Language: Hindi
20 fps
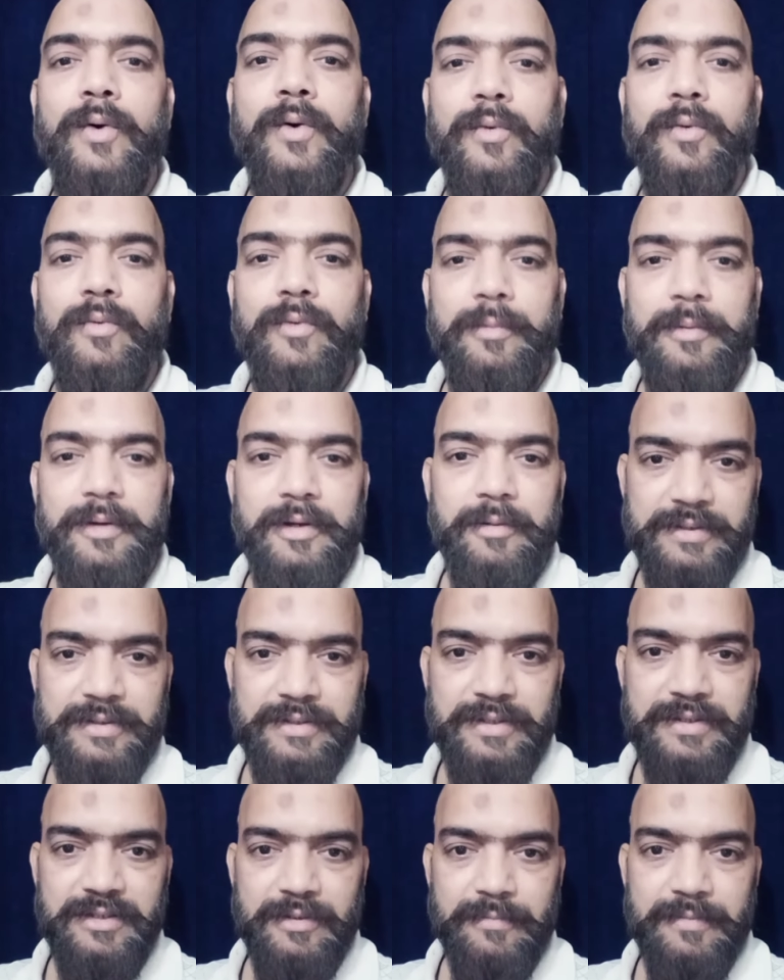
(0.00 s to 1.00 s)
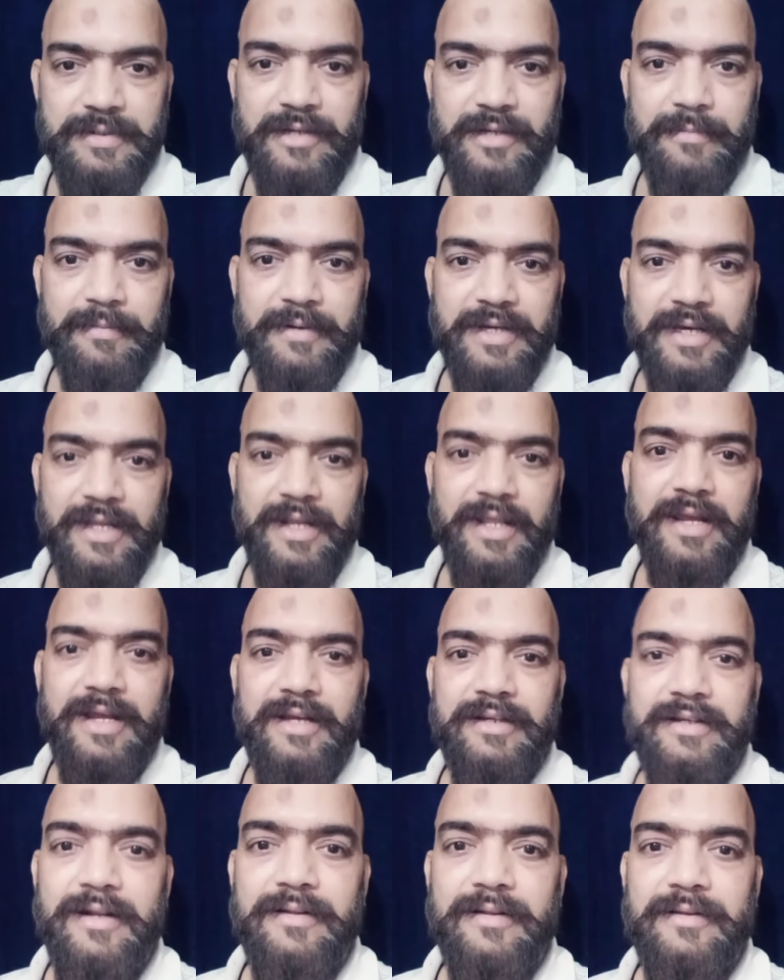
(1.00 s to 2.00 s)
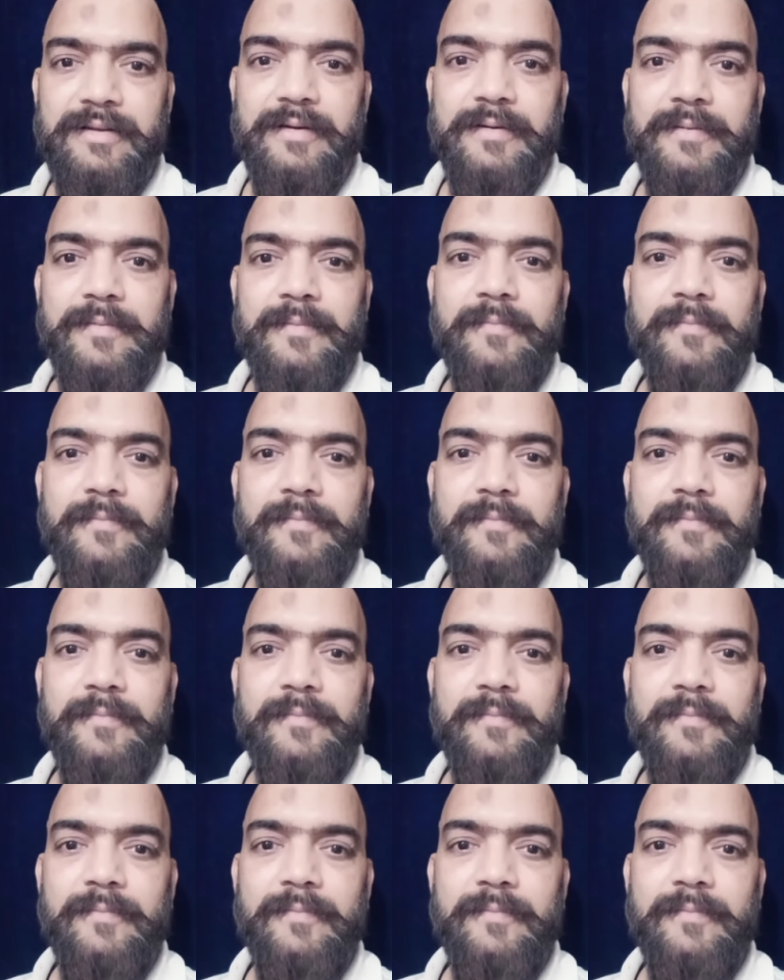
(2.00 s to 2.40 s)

वो मेरे मकसद समझ गए मैं कहना क्या चाह रहा था